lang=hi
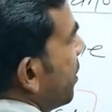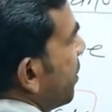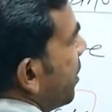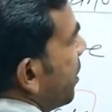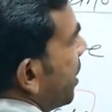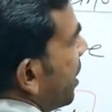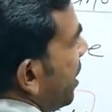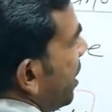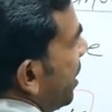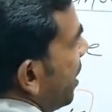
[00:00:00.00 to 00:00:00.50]

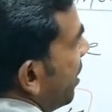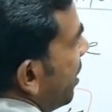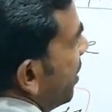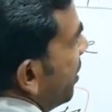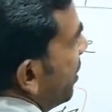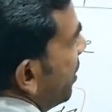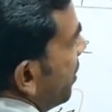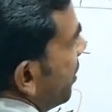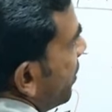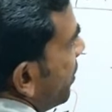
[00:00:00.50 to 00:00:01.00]
देखिए
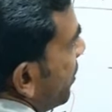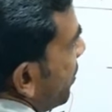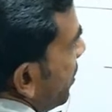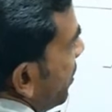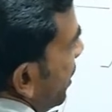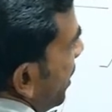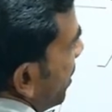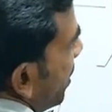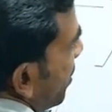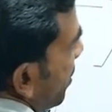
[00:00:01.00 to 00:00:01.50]

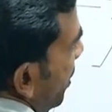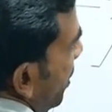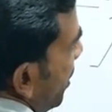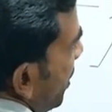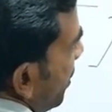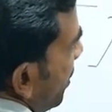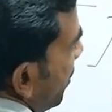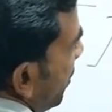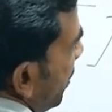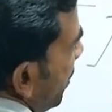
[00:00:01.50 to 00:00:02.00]
सी एस थ्री
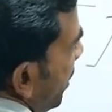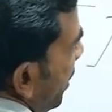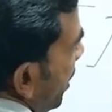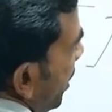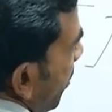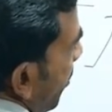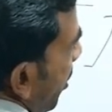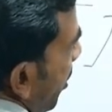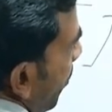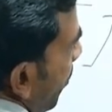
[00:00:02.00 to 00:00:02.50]
सी डबल